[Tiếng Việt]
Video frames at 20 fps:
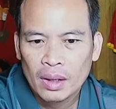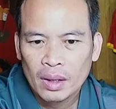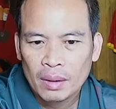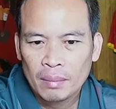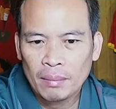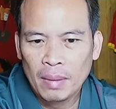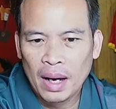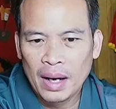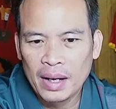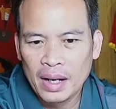
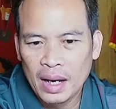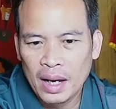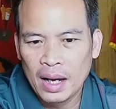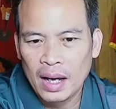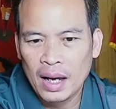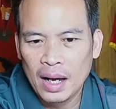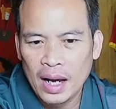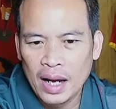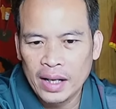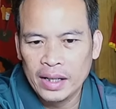Bạn
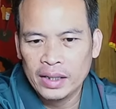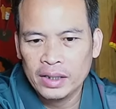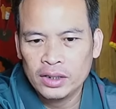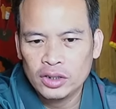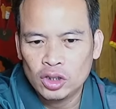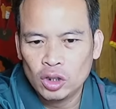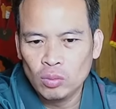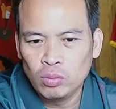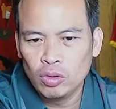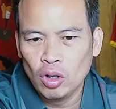anh
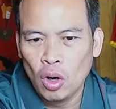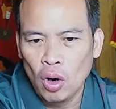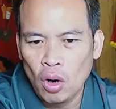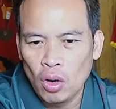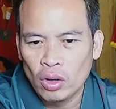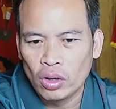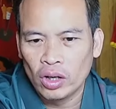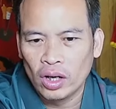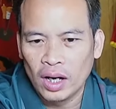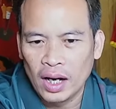Dũng Đỗ
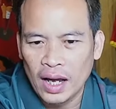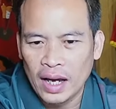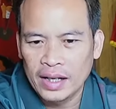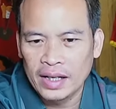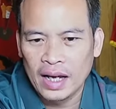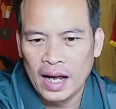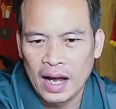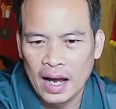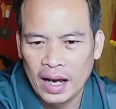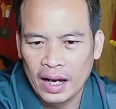của nó là anh
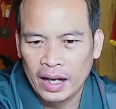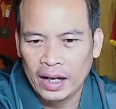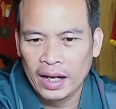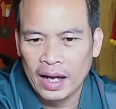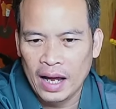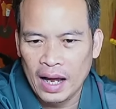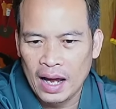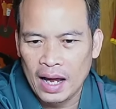Hải